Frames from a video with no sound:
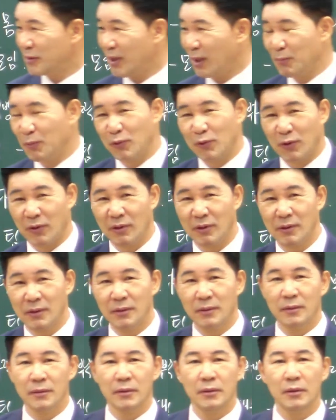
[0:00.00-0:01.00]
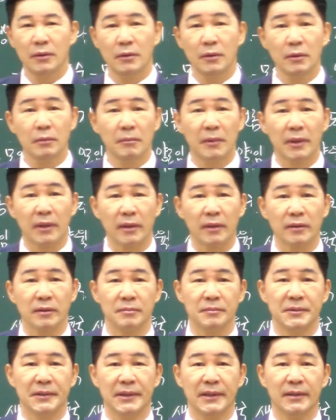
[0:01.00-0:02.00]
나보고 이런 말을 하는
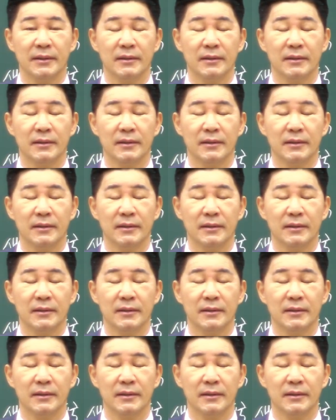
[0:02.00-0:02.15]
겁니다.